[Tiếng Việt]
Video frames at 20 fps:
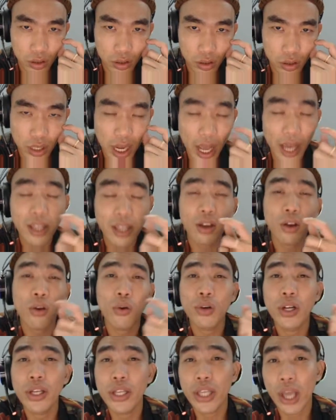để cho
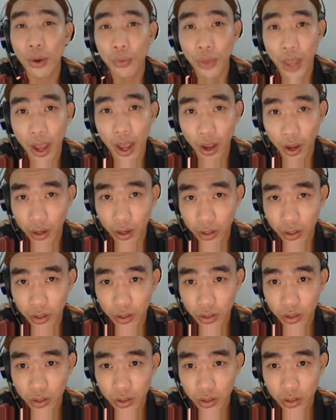con đi vào nhà
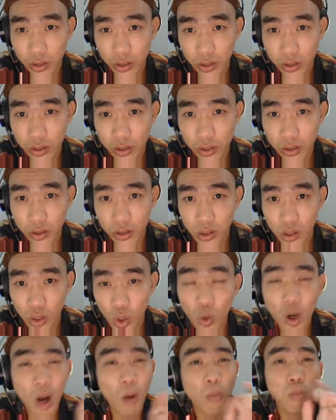
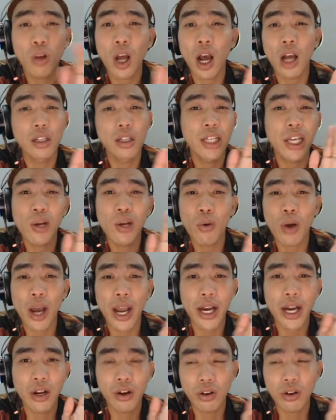chú không cần kêu
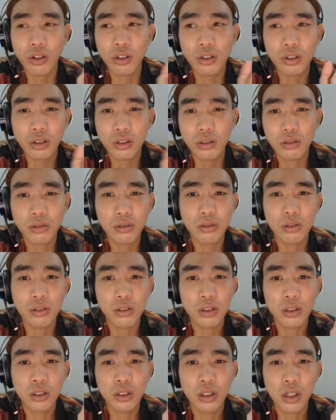ai nữa
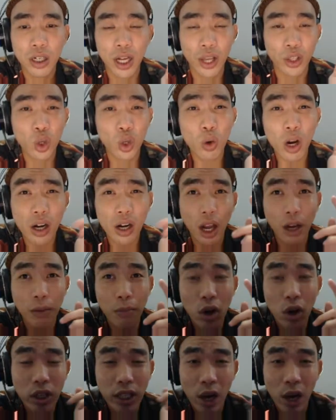là chú đó định
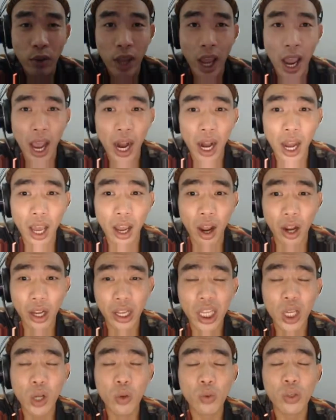bước vào nhà là
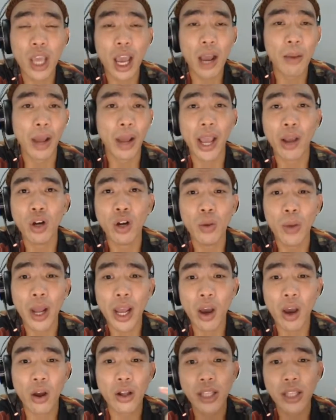kêu cha mẹ của đứa bé
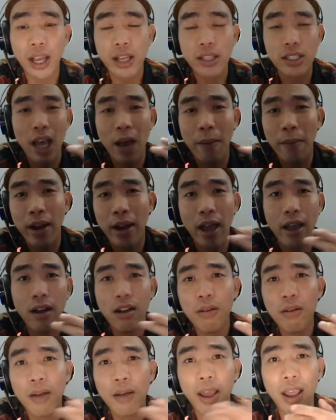hỏi tại sao mà để
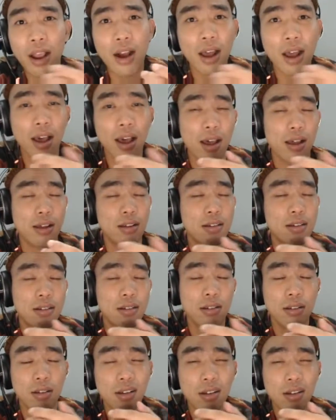đứa bé là
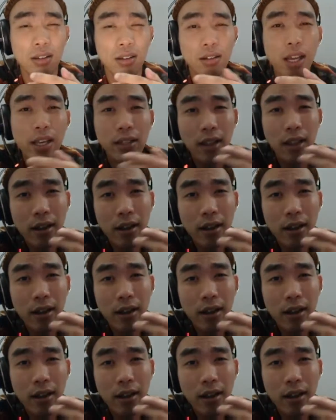đi tới